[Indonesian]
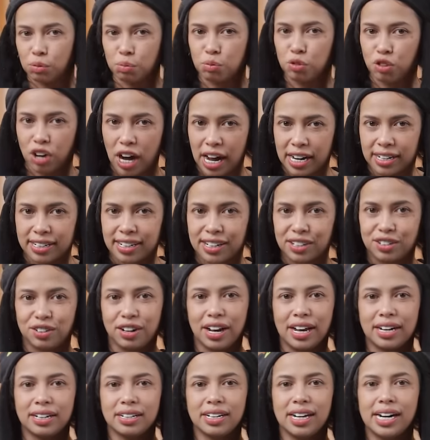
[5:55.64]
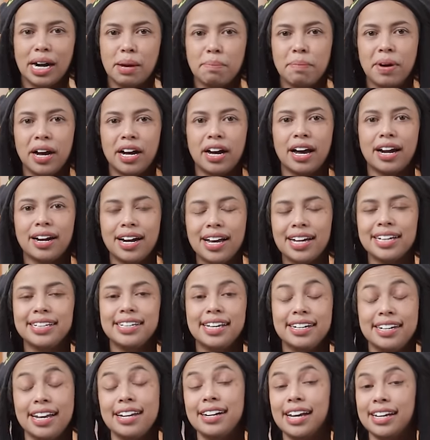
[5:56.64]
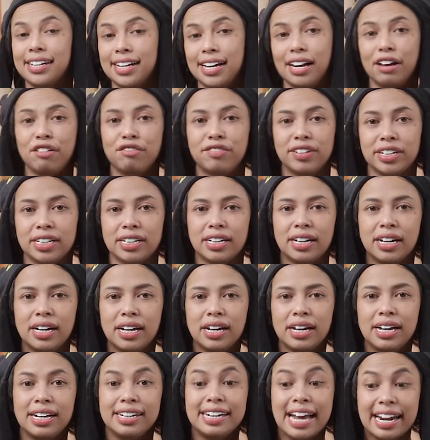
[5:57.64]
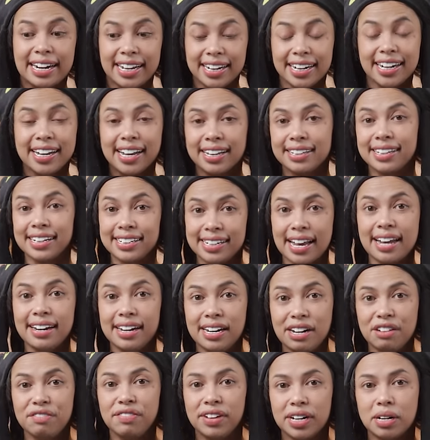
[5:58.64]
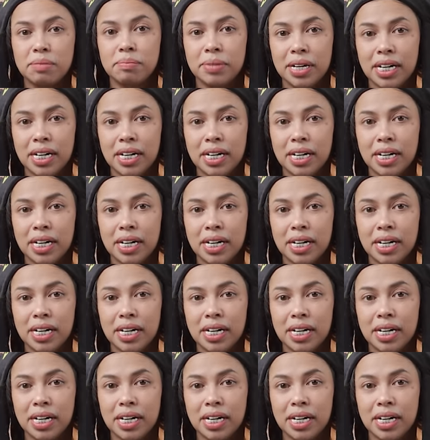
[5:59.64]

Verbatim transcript: bukan gitu kan. Kenapa? Karena kejadian 9/11. Dan ini yang terjadi di film